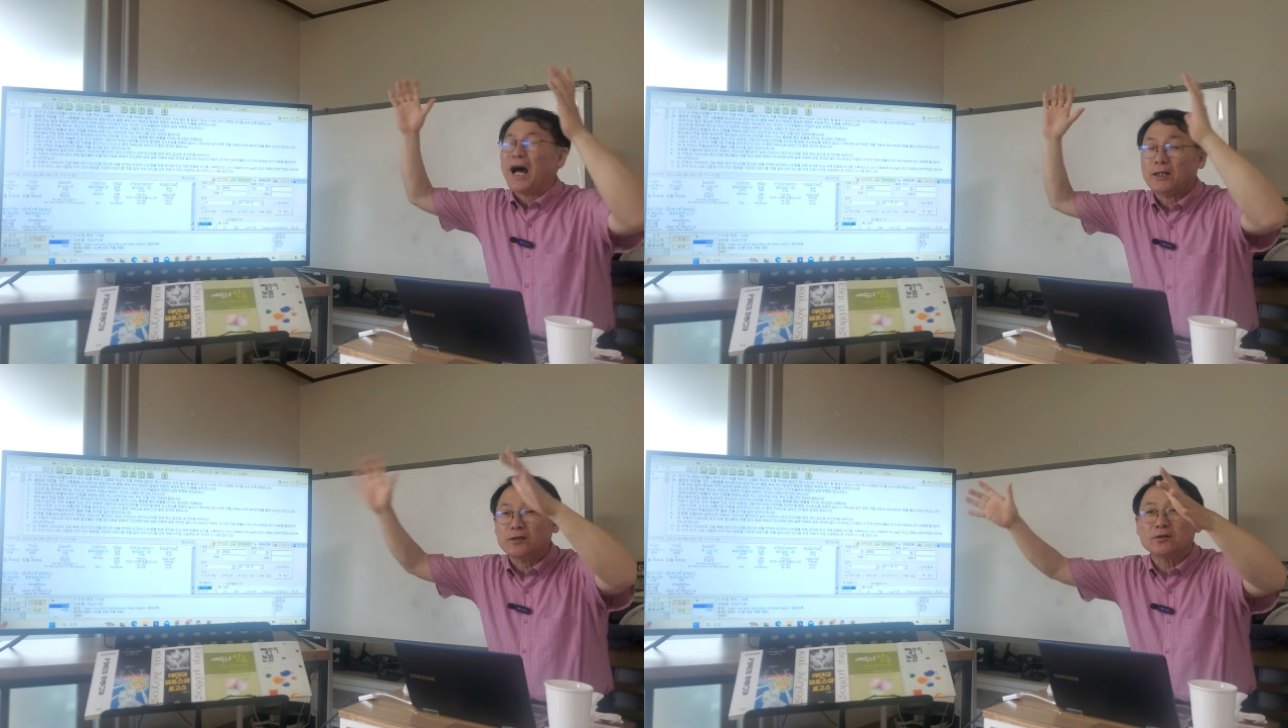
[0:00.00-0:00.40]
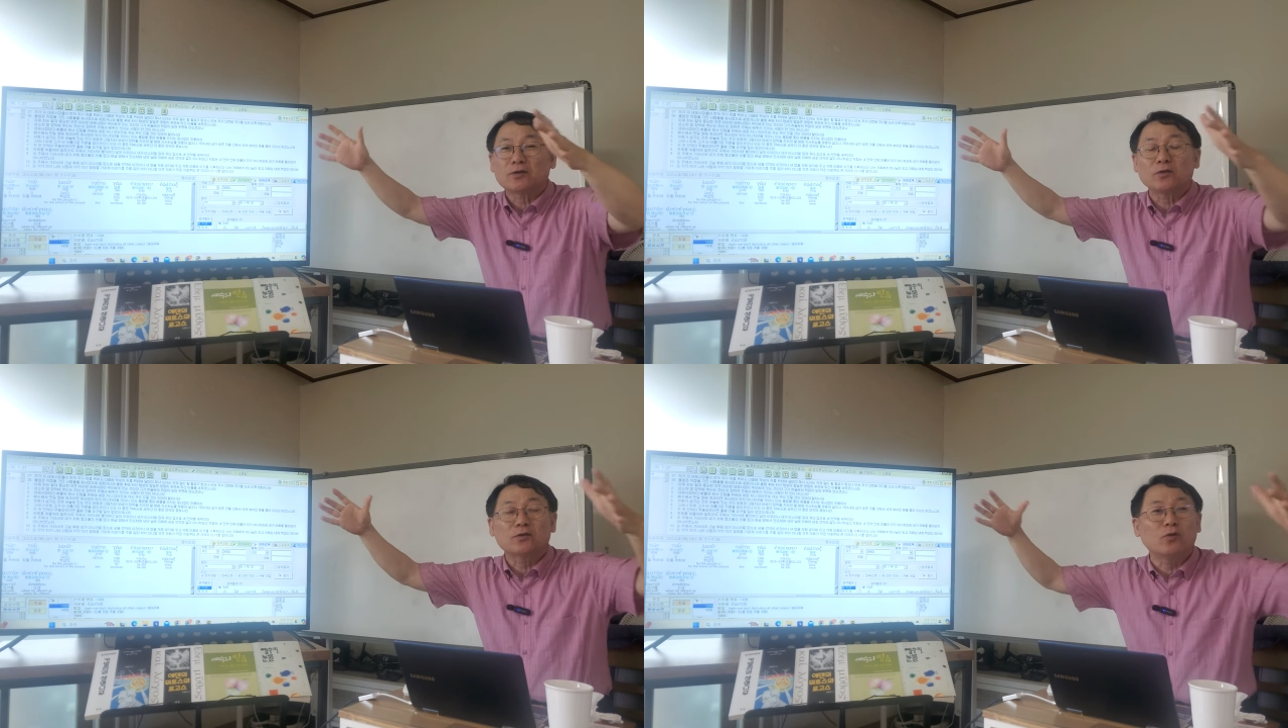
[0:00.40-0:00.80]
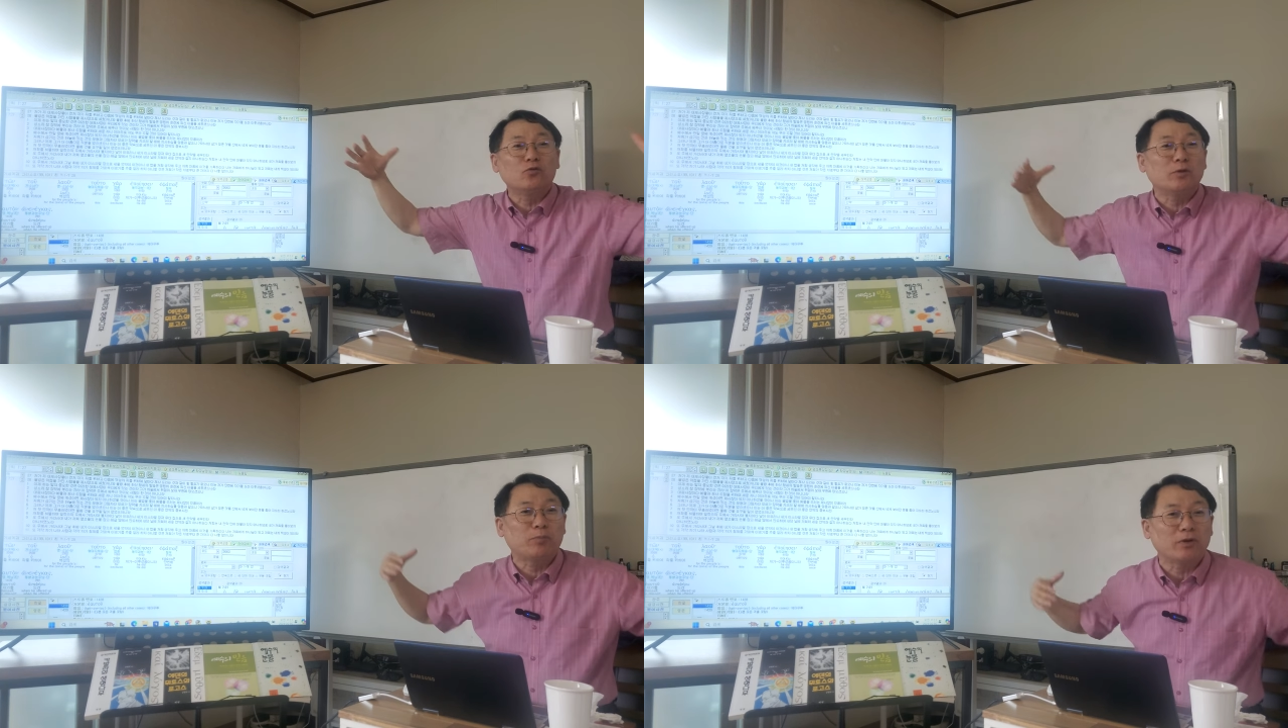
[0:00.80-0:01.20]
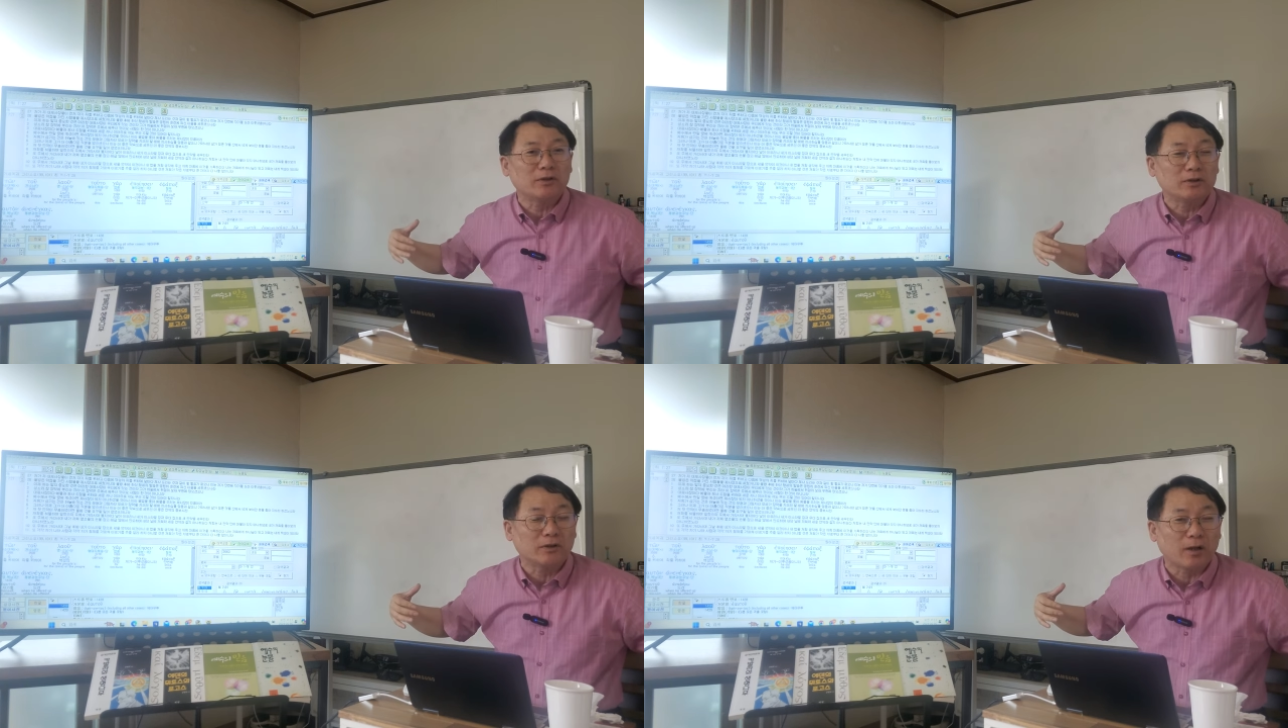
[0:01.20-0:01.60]
앉으셔서 우리
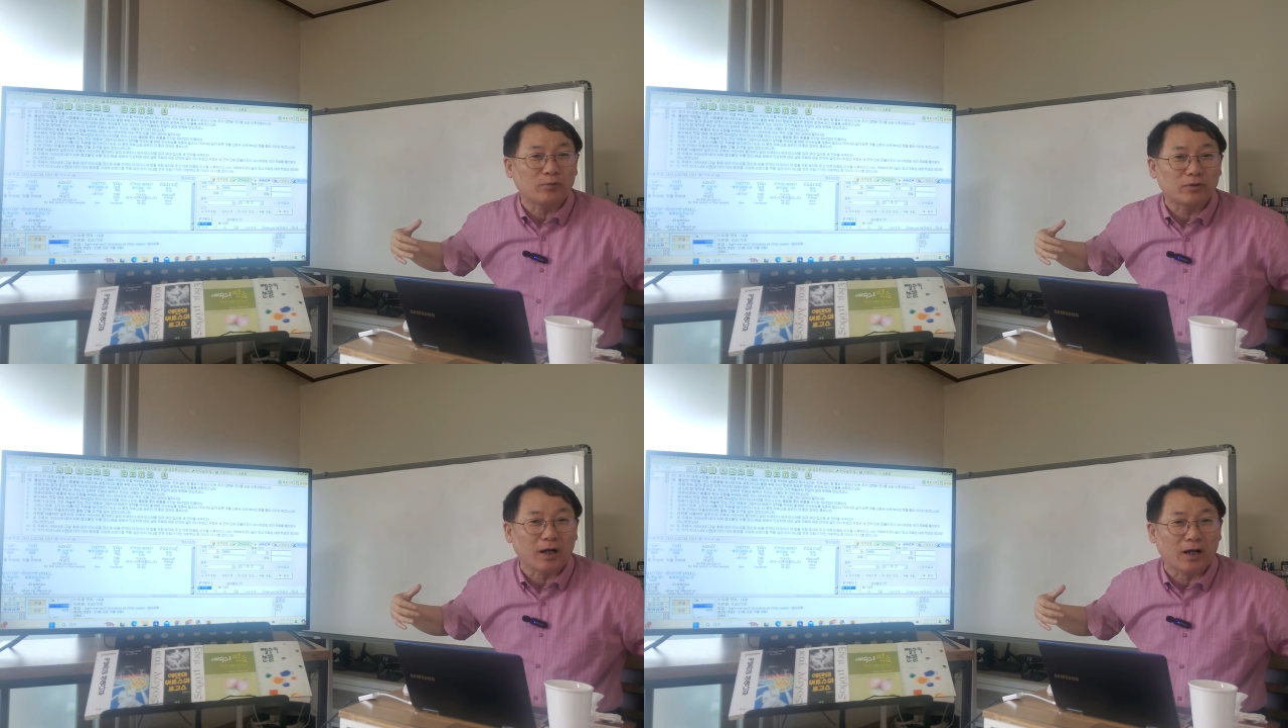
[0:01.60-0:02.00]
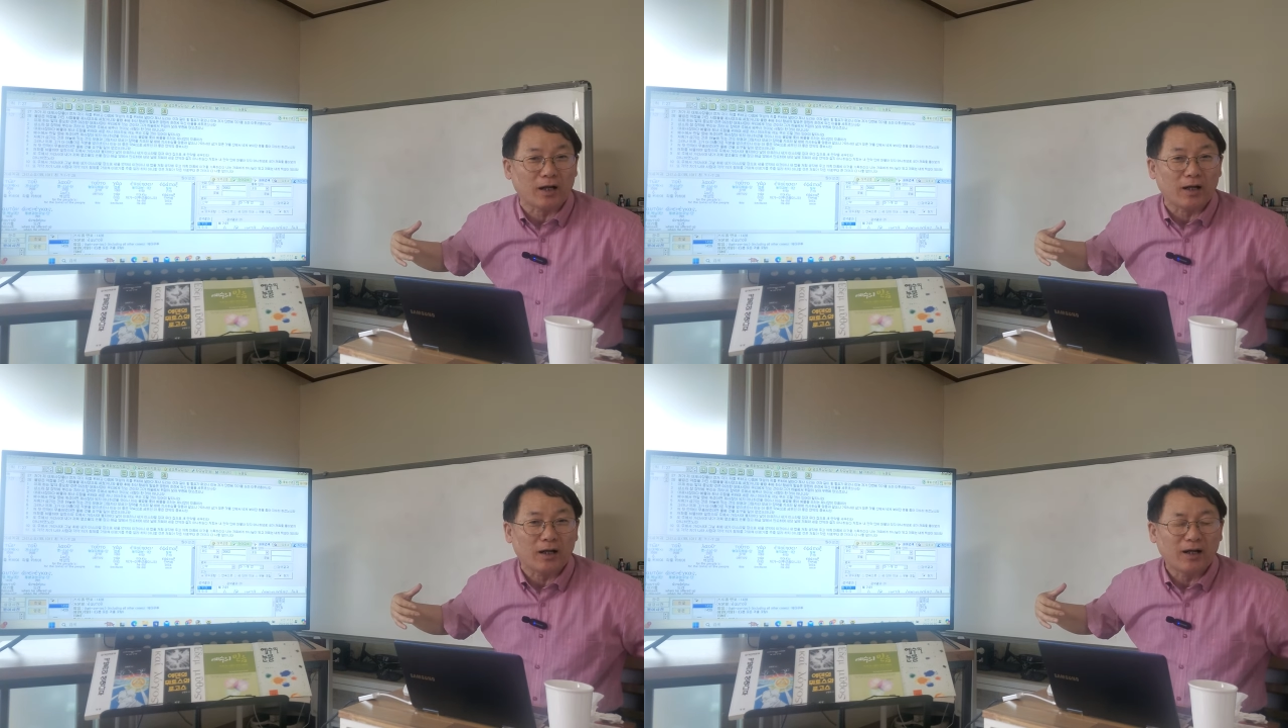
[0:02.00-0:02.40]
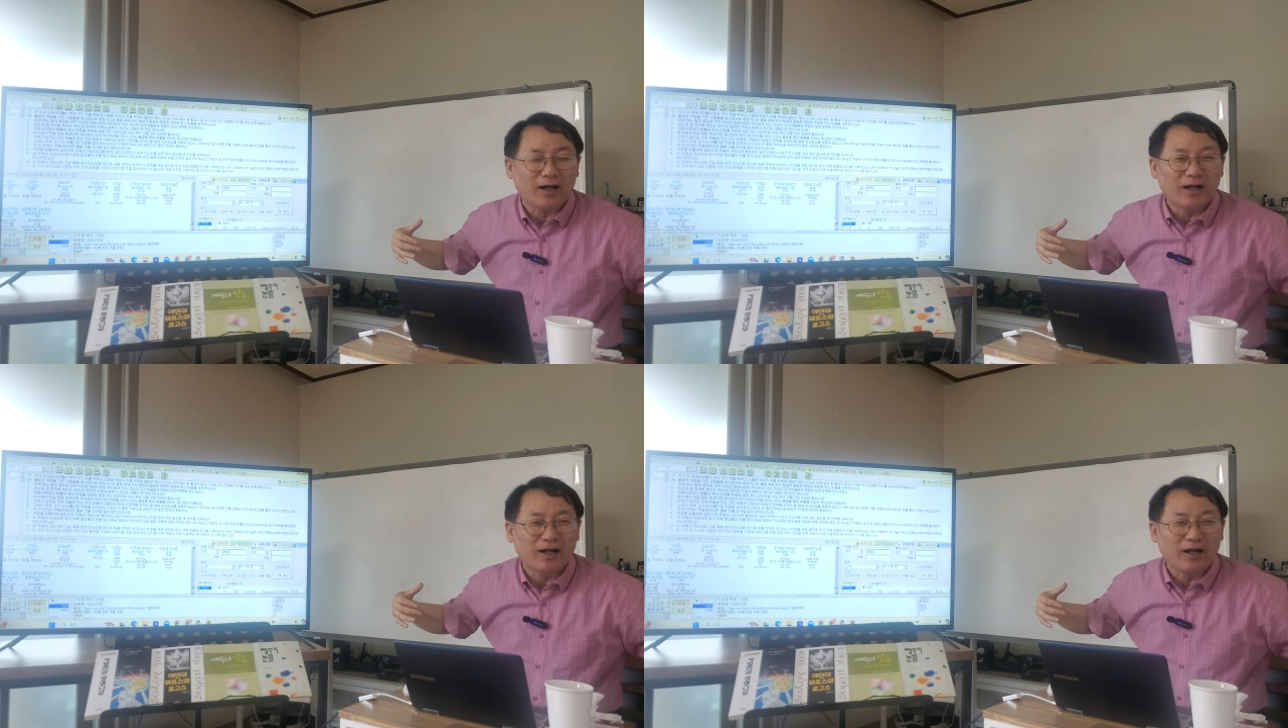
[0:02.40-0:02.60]
편이신가 보다. 왜